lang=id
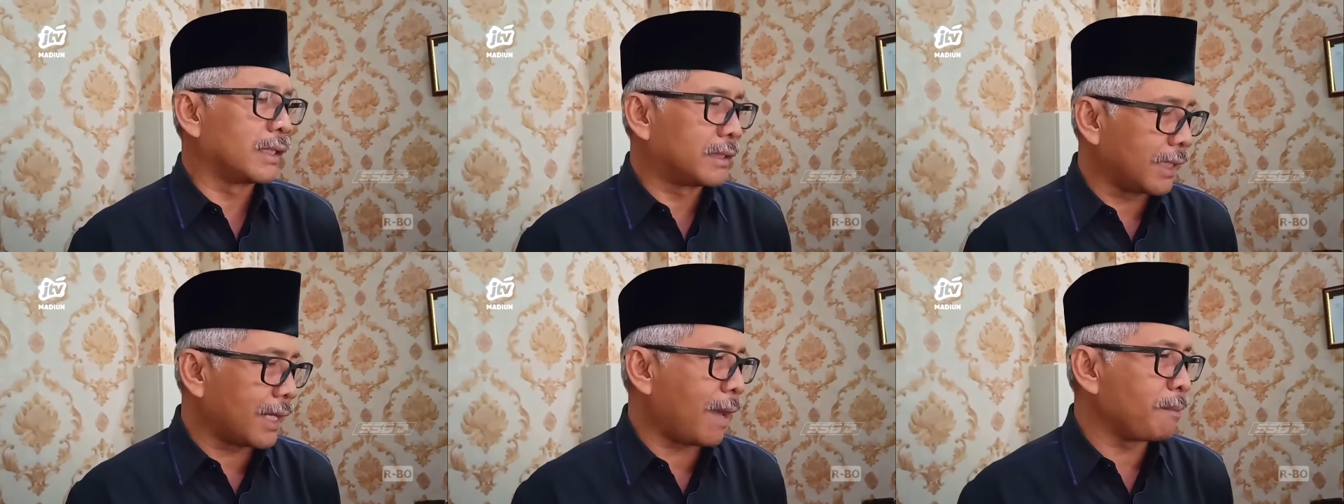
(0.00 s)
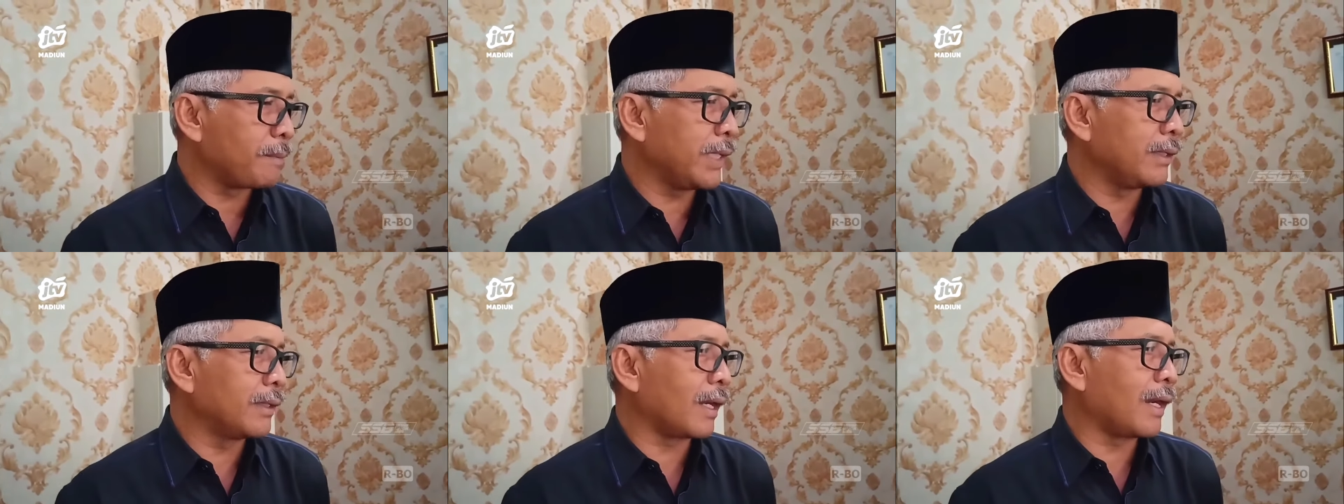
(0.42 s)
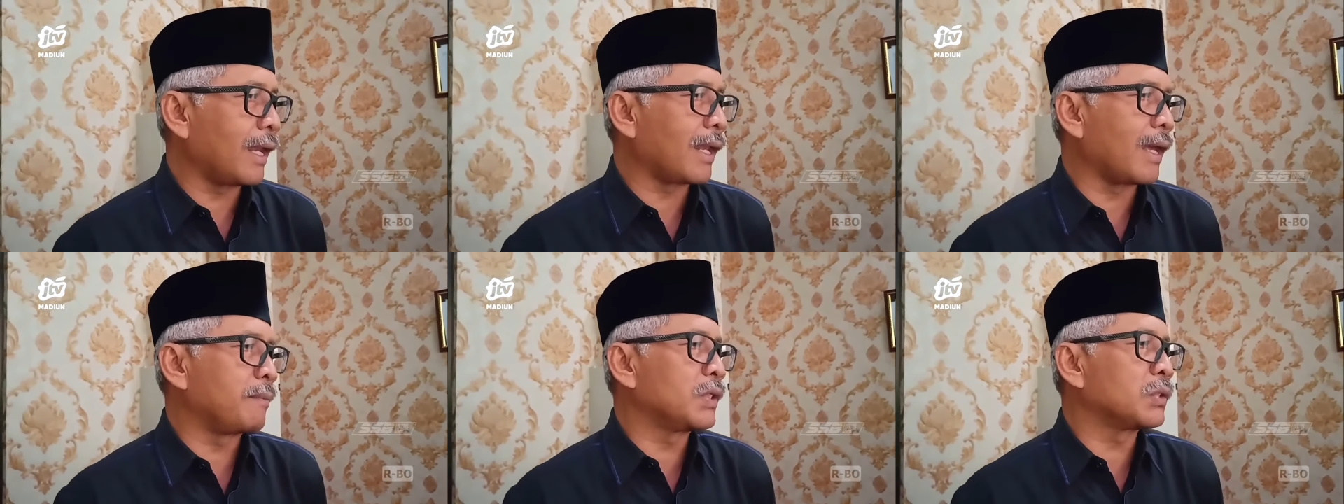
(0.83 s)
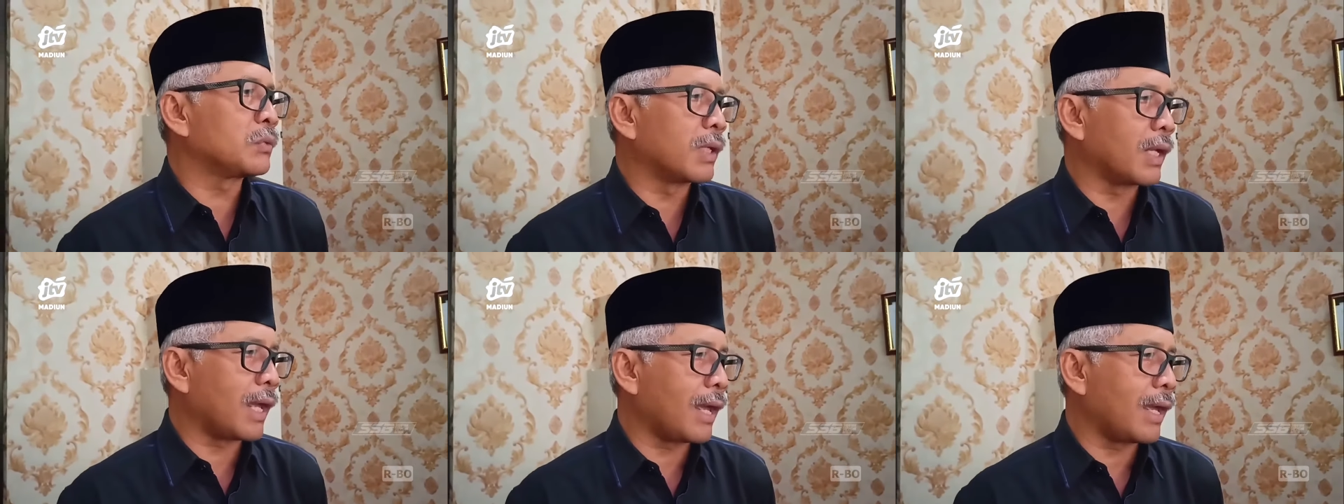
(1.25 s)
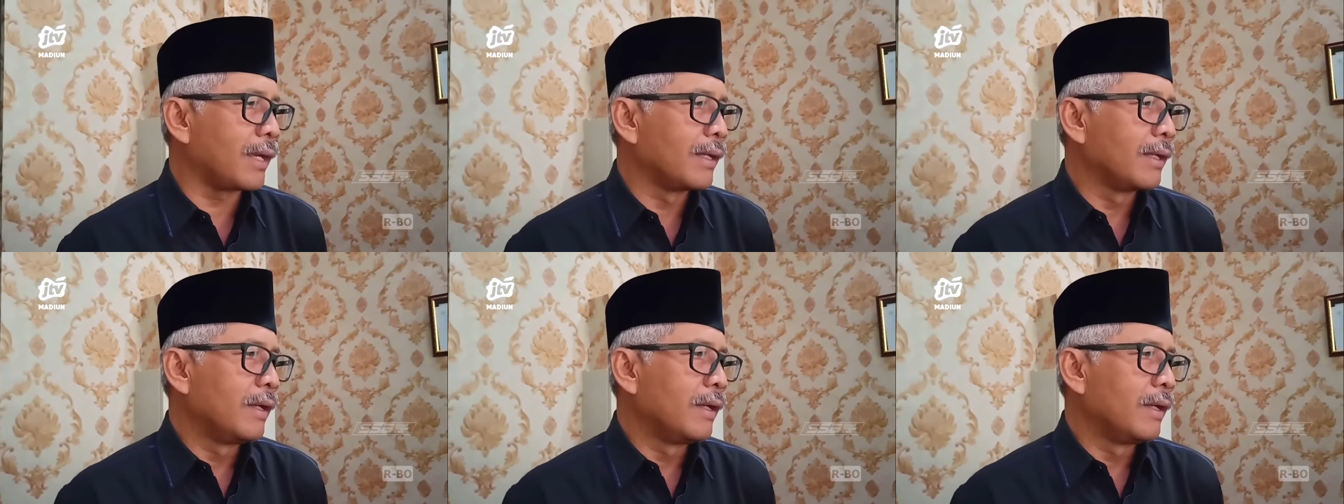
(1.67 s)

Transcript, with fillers: Didik kami internal kami sudah.